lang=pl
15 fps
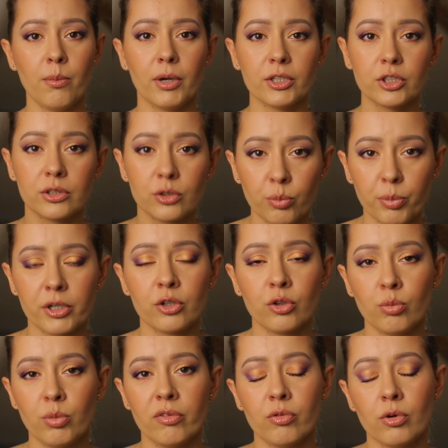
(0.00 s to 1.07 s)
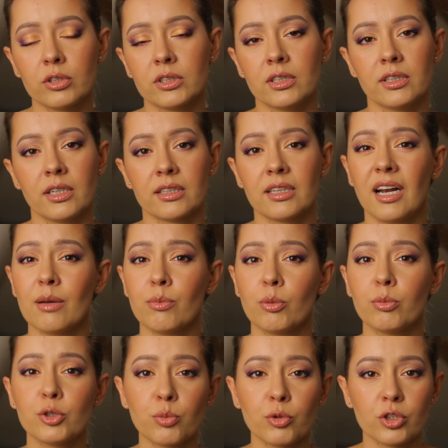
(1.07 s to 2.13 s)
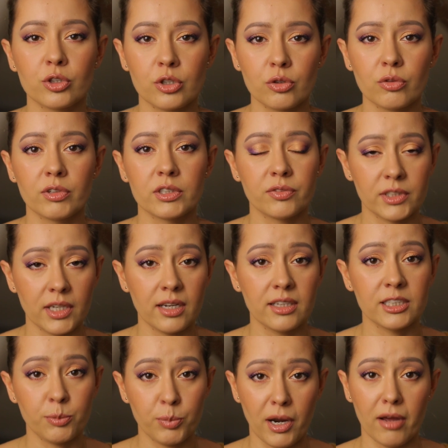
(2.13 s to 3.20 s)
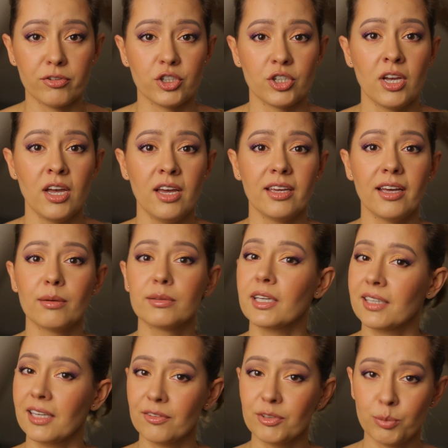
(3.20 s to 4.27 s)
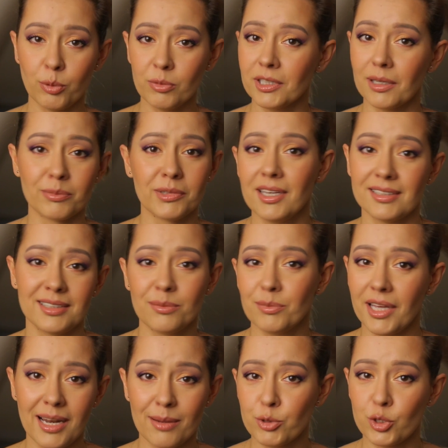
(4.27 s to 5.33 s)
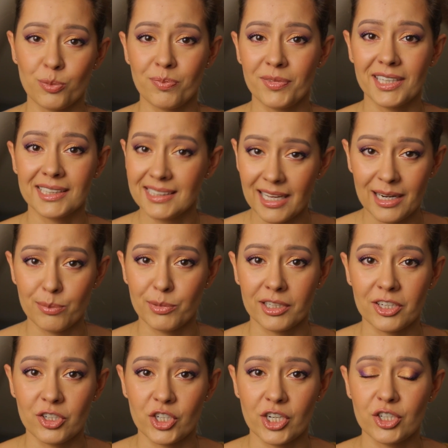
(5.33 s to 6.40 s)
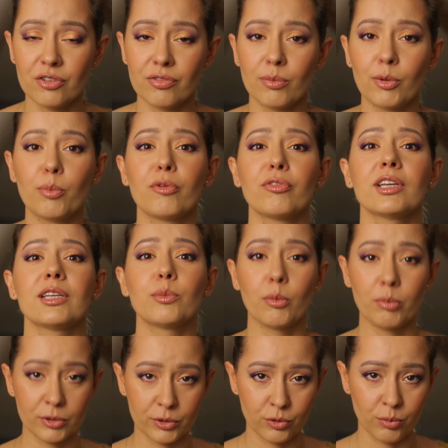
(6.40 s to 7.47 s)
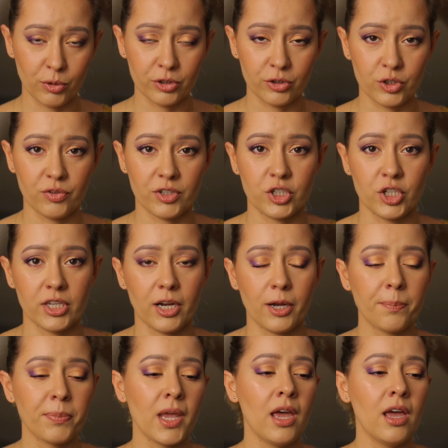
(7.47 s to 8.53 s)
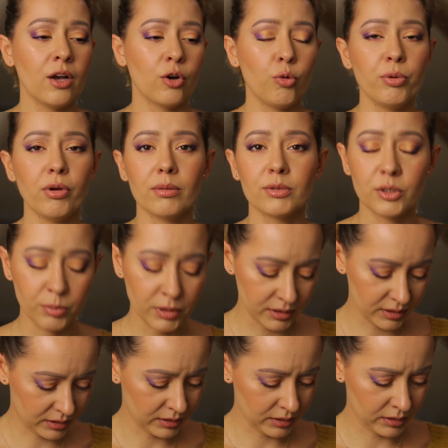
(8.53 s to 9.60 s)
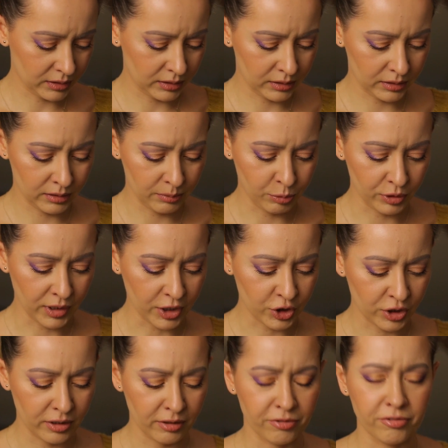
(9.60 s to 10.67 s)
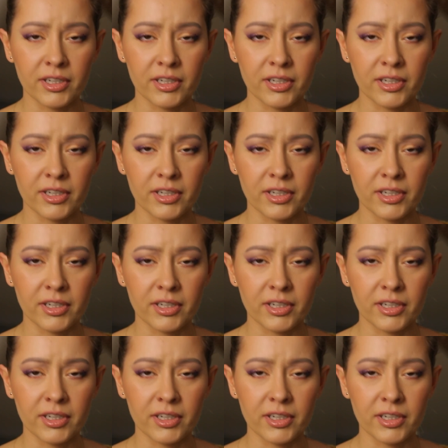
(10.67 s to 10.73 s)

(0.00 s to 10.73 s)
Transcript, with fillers: macie super grube włosy i tak dalej, bo być może to się u was wcale nie sprawdzi. Ja, tak jak wspominam, nie jestem najlepszym testerem takich rzeczy, wam opowiadam po prostu o moich doświadczeniach. Kupiłam sobie z y, bodajże